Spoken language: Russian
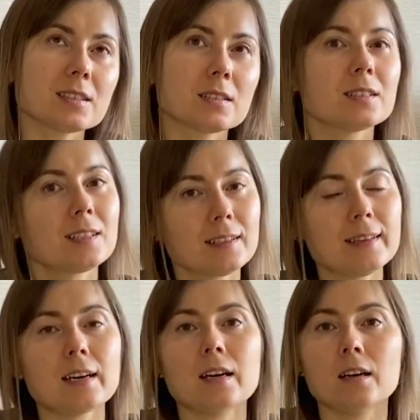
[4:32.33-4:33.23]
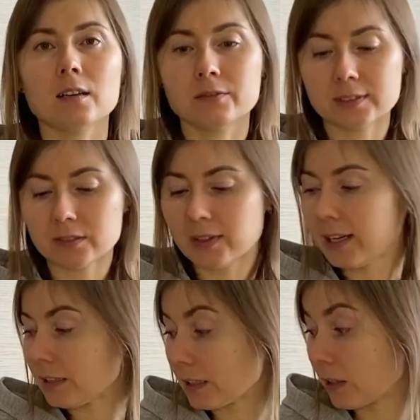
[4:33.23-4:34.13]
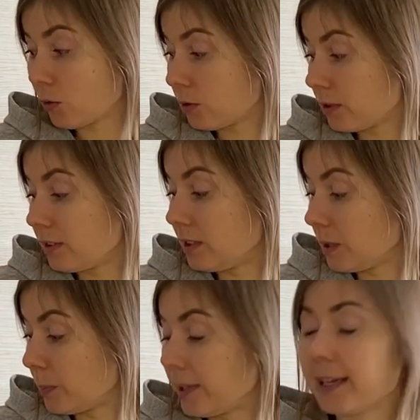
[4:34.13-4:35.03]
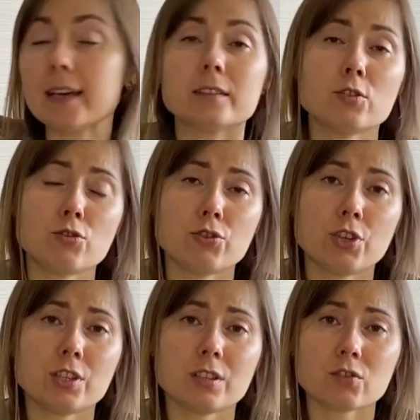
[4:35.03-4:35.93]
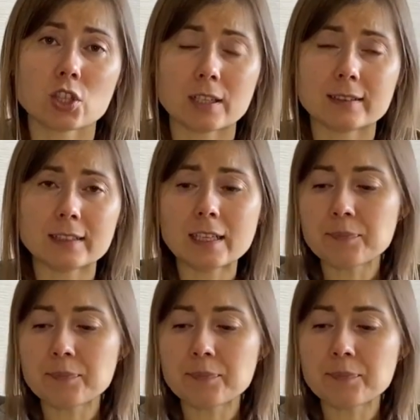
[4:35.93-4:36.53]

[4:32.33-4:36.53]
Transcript: иногда а, вызывает какое-то неприятное ощущение в ЖКТ,